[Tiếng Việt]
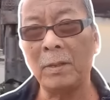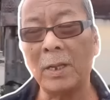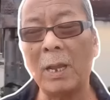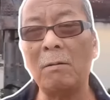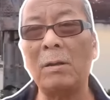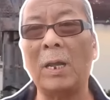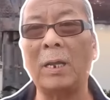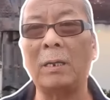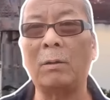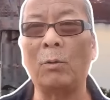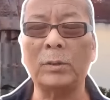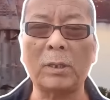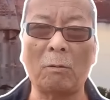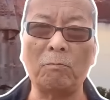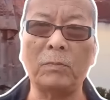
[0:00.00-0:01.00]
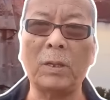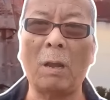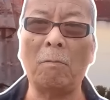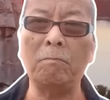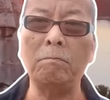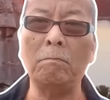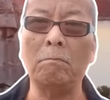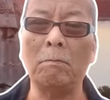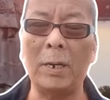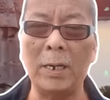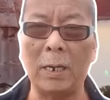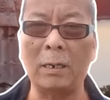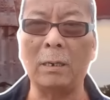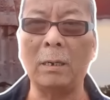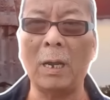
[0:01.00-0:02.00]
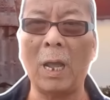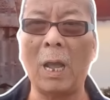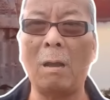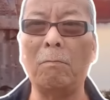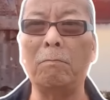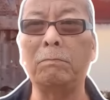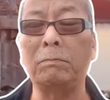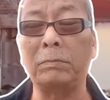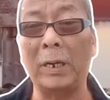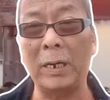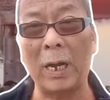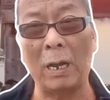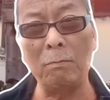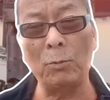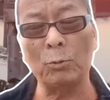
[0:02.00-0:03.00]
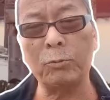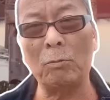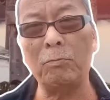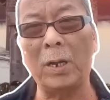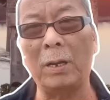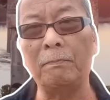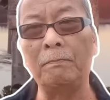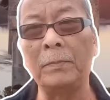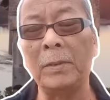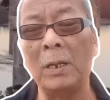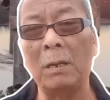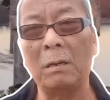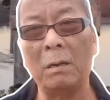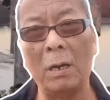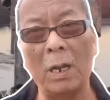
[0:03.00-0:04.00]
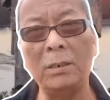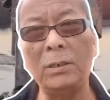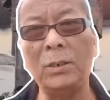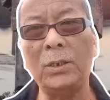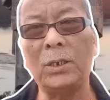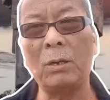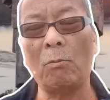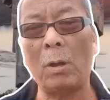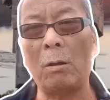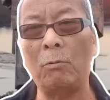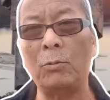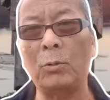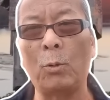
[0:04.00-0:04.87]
Theo lời của Tổng thống Biden, ông đã gửi một thông điệp đến châu Âu